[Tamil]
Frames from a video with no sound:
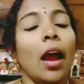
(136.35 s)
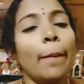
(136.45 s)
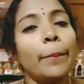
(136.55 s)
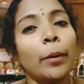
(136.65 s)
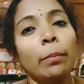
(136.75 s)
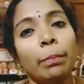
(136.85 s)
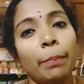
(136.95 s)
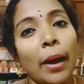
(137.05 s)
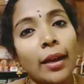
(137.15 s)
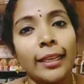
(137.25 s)
அப்புறம்
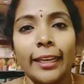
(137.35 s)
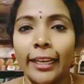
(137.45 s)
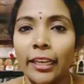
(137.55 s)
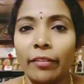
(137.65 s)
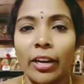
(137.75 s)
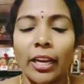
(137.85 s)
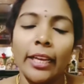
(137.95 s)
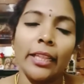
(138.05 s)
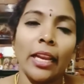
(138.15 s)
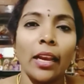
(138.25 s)
பால் கறக்கிற வேலை
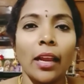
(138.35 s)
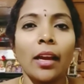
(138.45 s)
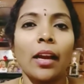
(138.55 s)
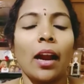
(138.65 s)
இதெல்லாம்